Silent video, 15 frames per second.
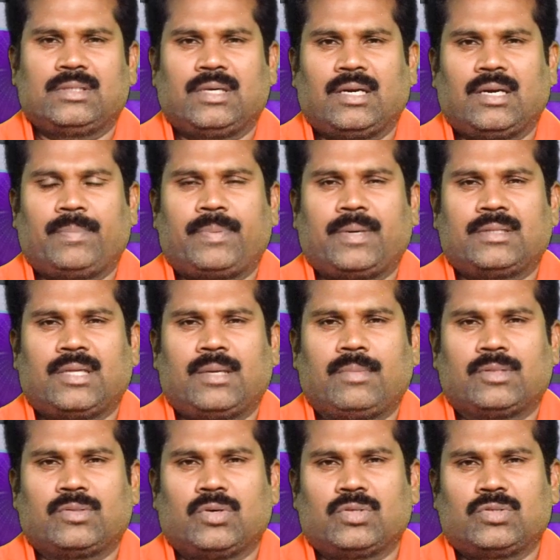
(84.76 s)
எங்களை பார்த்தா
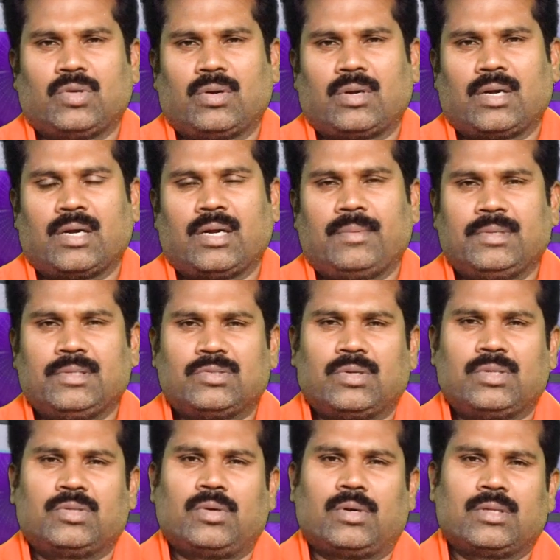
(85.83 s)
மற்றவங்க சொல்கிறாங்க அப்படின்னு
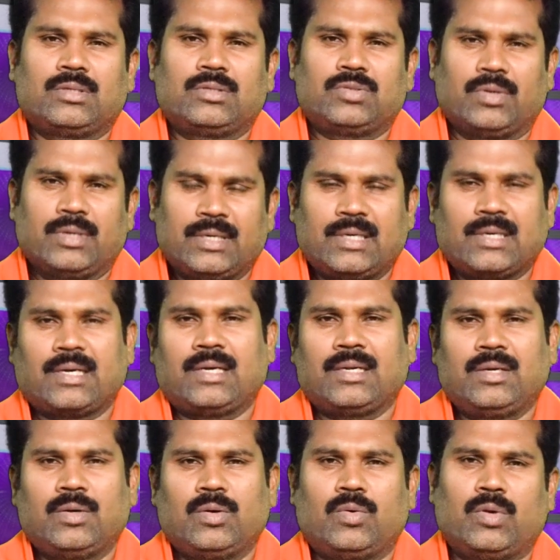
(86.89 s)
சொல்லி தொடர்ந்து சொல்லிட்டு
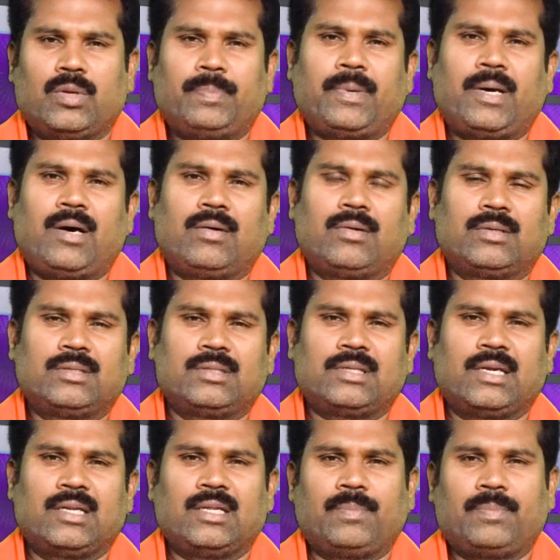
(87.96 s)
இருக்காரு குறிப்பாக அவர் வந்து
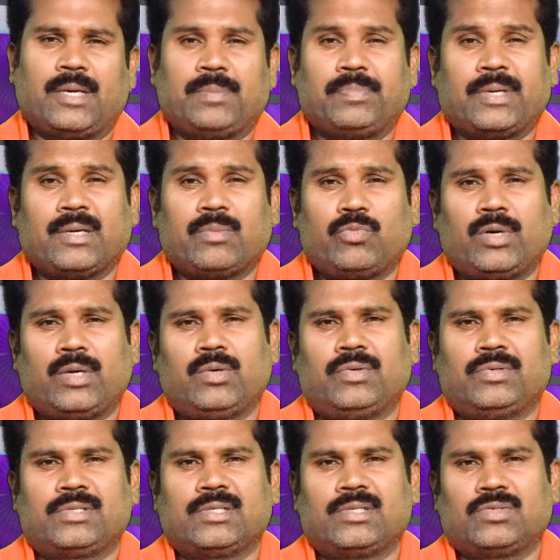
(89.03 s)
தேர்தல் பரப்புரைக்கு முன்னாடி
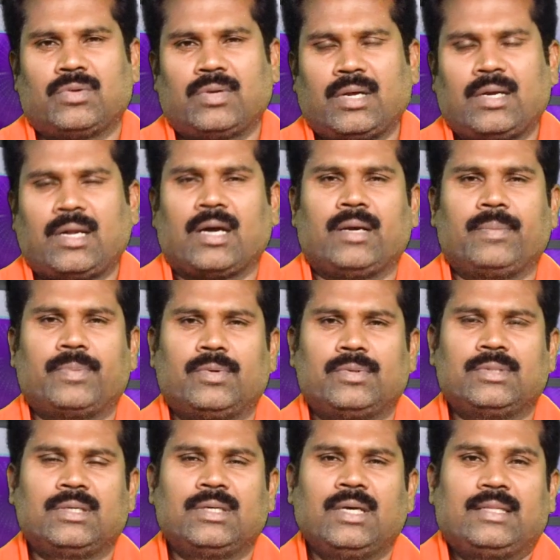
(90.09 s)
ஒரு விஷயத்த சொன்னார் நாங்கள் இப்போ
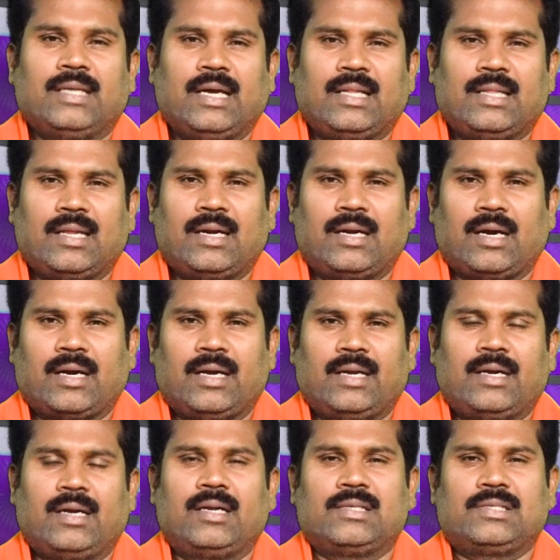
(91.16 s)
வந்து தேர்தலில் நாங்கள்
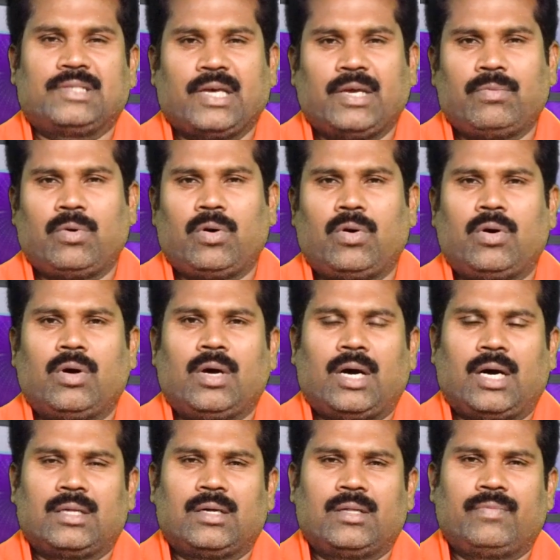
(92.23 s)
என்னென்ன செய்வோம்
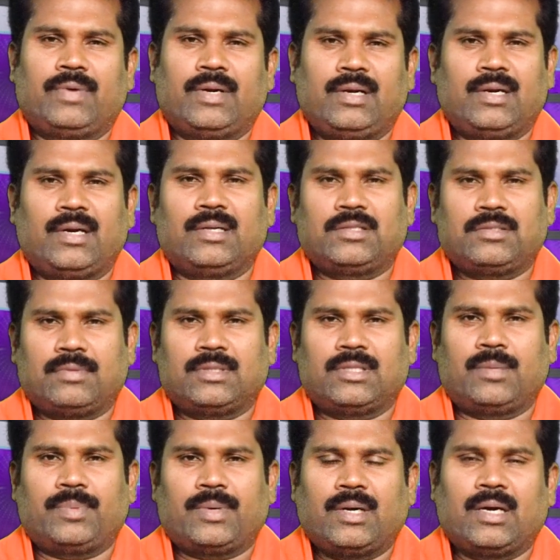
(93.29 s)
அதாவது வென்றெடுத்து
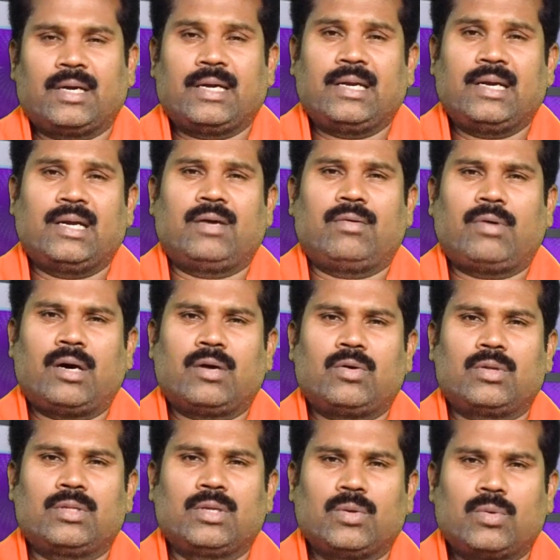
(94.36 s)
வந்த பிறகு நாங்கள் என்னென்ன
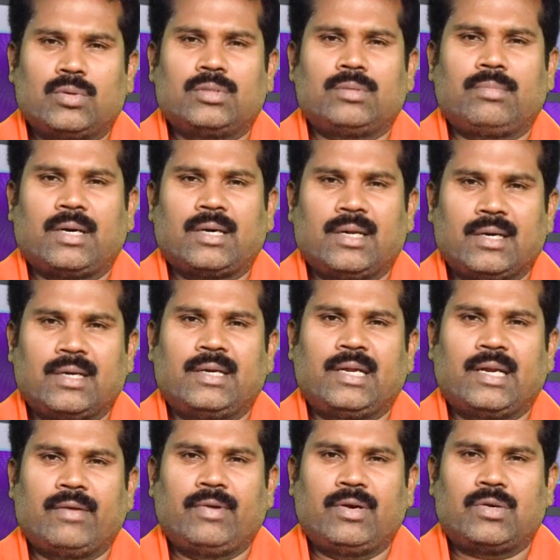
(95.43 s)
வாக்குறுதிகள் கொடுத்து மக்களுக்கு
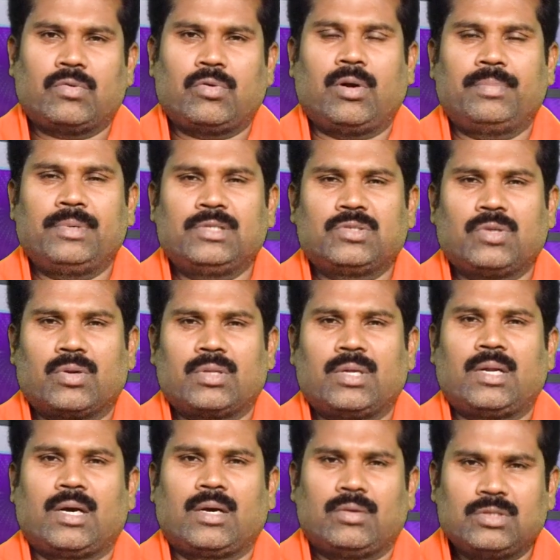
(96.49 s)
நிறைவேற்றுவோம் அப்படின்னு
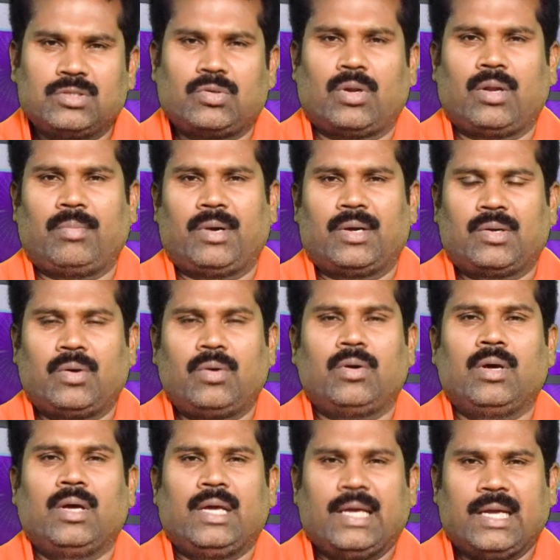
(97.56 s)
சொல்கிறத நாங்கள் வந்து சொல்ல மாட்டோம்
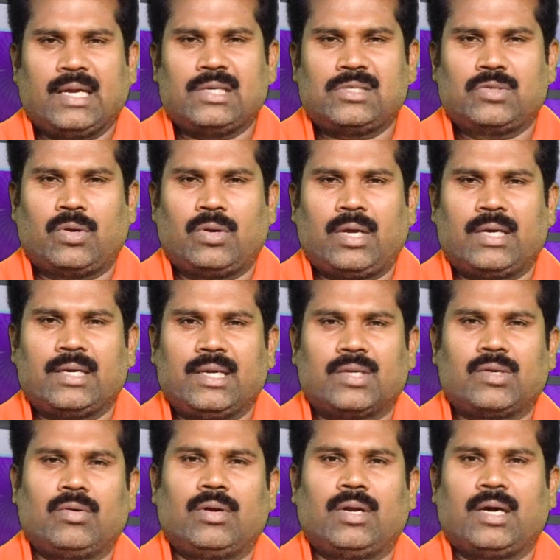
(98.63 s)
ஏன்னா சொன்னால் இங்கே
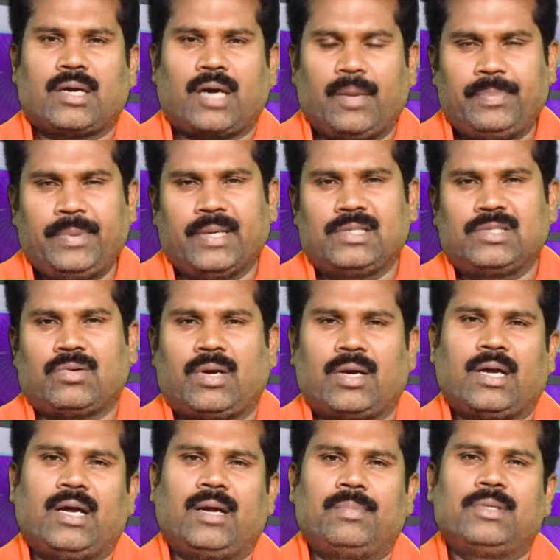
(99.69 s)
இருக்கவங்கலாம் காப்பி
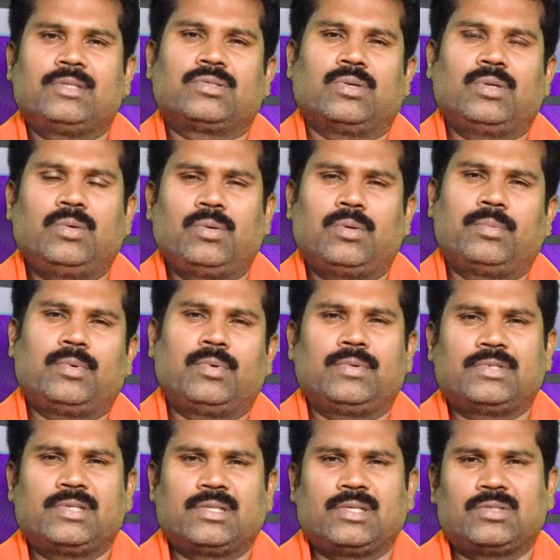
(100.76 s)
அடிச்சிருவாங்க அப்படின்னு சொல்லி ஒரு ஒரு
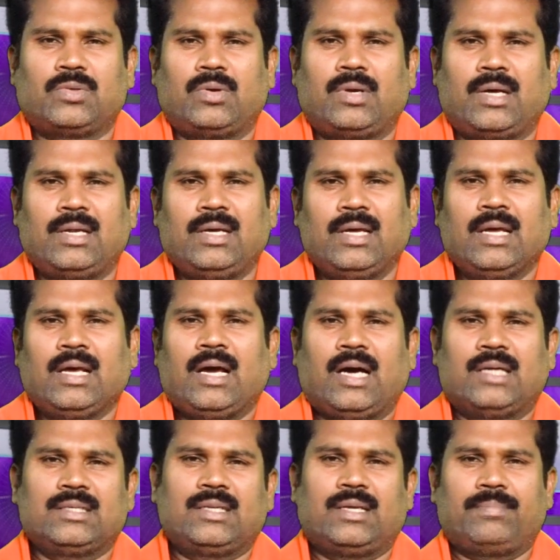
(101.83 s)
விஷயத்த சொன்னார்
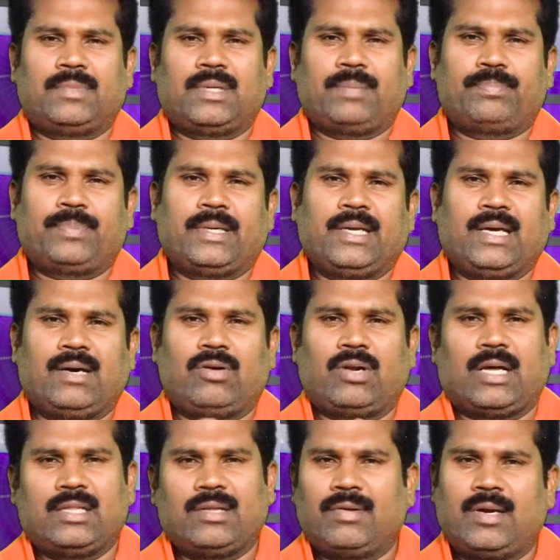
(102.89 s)
அது நம்ம பெரிய
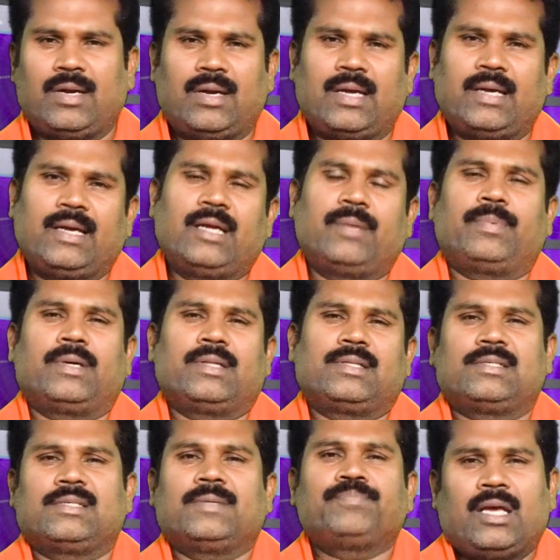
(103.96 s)
ஒரு அதிர்வலையெல்லாம்
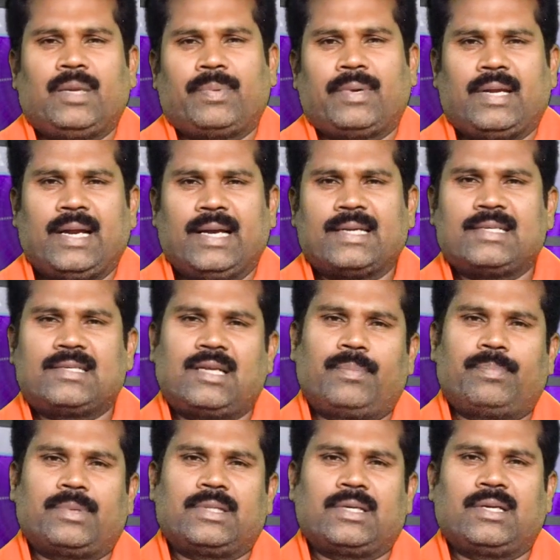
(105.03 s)
ஏற்படுத்துச்சு இப்போ
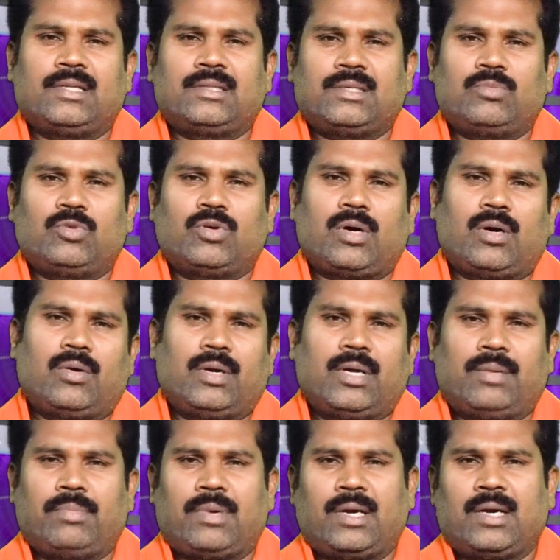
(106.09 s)
லேட்டஸ்ட்டாக பார்த்தீங்கன்னா
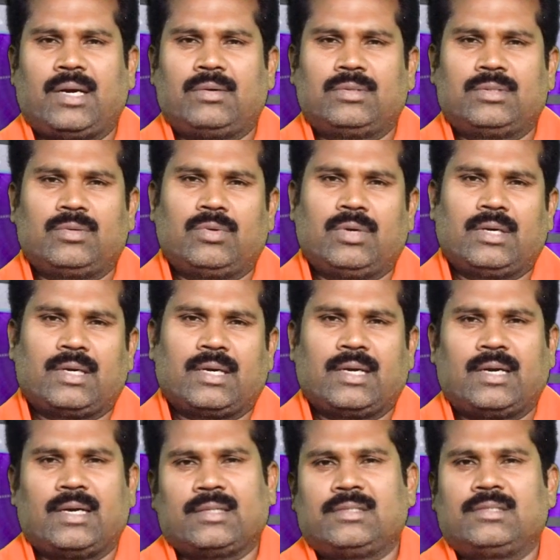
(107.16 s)
திமுகவுடைய மாநாடு வந்து உங்களுக்கு
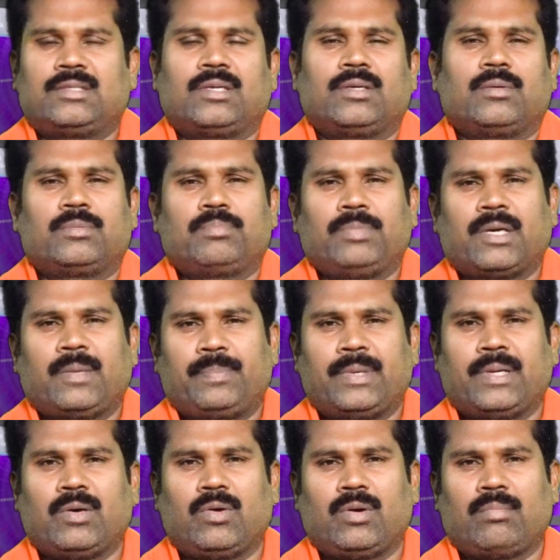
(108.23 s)
எங்கே நடந்துச்சு தெரியும்
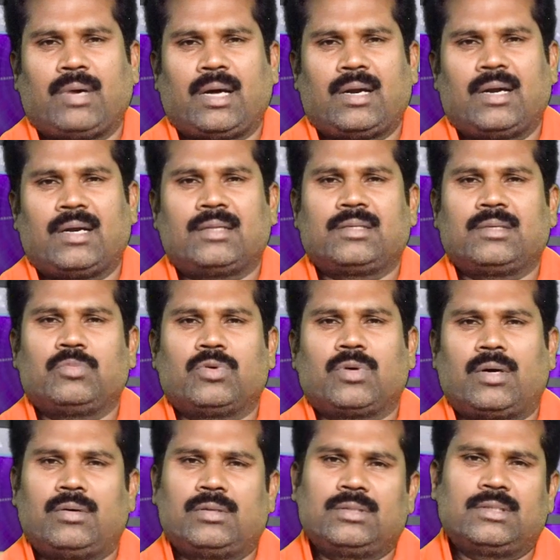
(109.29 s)
மிகப்பெரிய ஒரு மாநாடாக
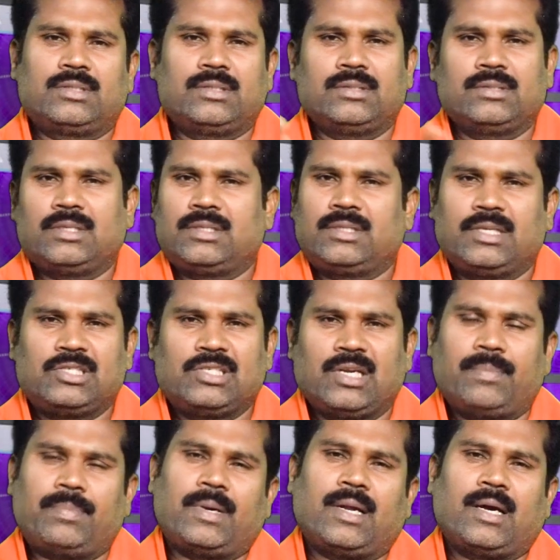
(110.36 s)
திமுக வந்து
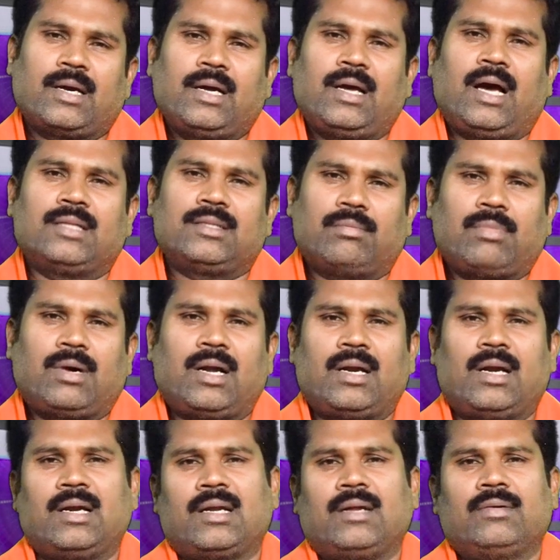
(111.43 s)
திருச்சியில் பண்ணாங்க அந்த
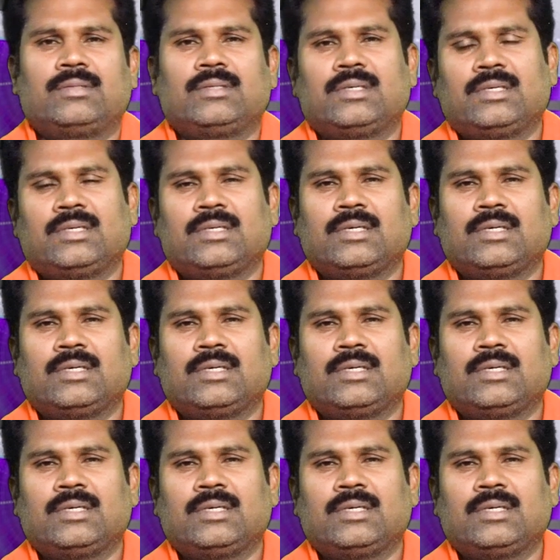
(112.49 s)
மாநாட்டில் வந்து